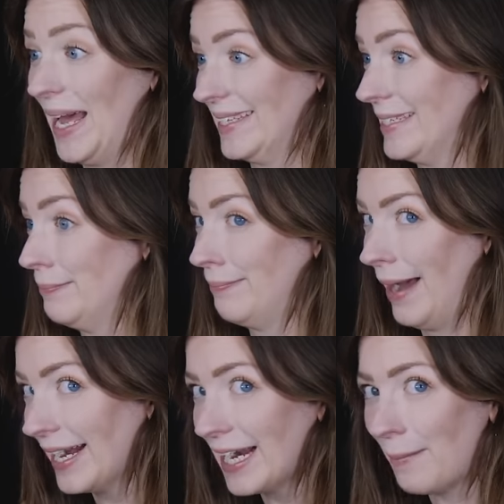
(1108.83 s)
passt
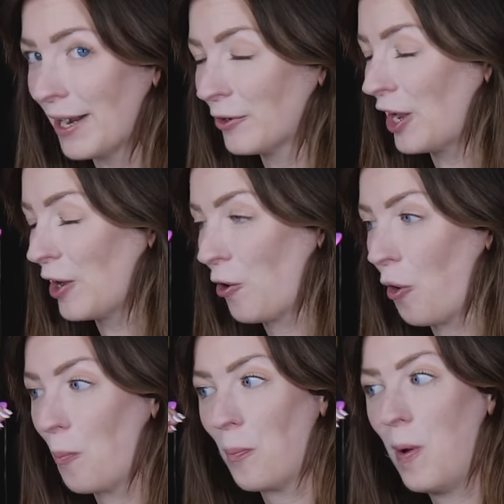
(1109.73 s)
meiner Meinung nach
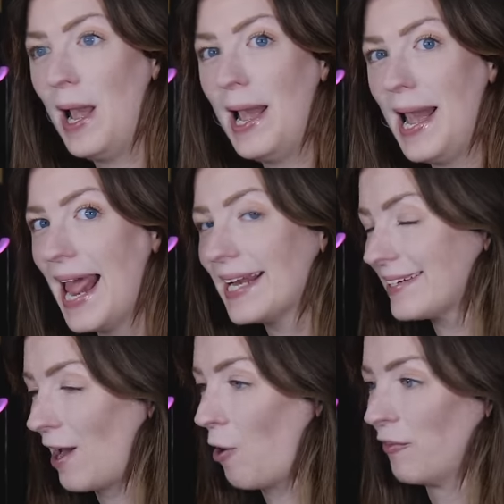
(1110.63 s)

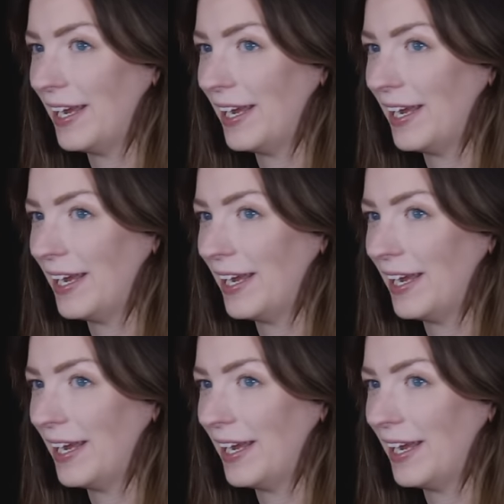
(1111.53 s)
komplett auf